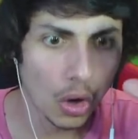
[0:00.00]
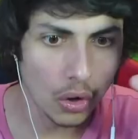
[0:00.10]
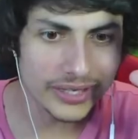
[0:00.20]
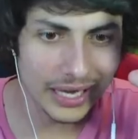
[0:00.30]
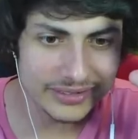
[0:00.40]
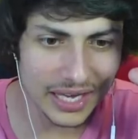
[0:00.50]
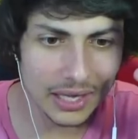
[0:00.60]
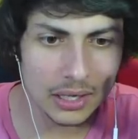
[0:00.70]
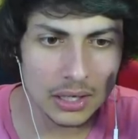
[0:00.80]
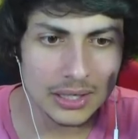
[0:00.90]
Regardez,
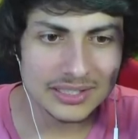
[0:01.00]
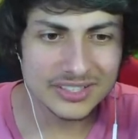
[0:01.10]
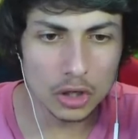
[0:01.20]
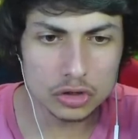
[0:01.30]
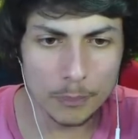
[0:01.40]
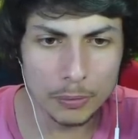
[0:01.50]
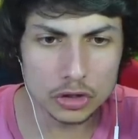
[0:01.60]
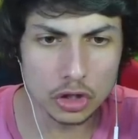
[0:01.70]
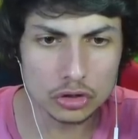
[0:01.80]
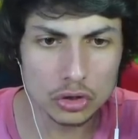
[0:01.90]
c'est
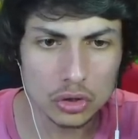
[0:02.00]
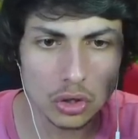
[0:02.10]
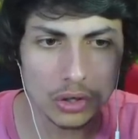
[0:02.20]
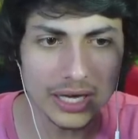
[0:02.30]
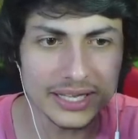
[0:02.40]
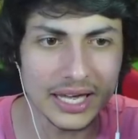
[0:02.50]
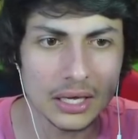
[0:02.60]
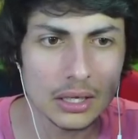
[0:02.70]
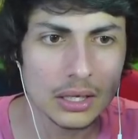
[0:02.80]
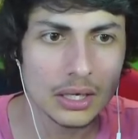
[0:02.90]
Octopus le truc.
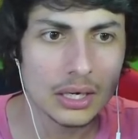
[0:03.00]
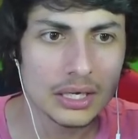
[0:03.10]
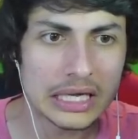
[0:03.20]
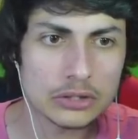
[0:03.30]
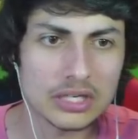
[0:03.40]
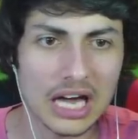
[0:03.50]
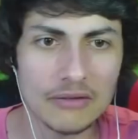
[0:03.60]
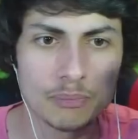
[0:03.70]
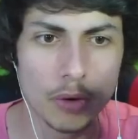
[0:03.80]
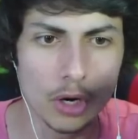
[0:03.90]
Regardez, il y a un truc qui
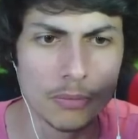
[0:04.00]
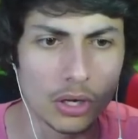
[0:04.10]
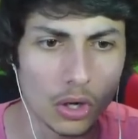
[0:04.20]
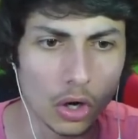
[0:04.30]
arrive, boum,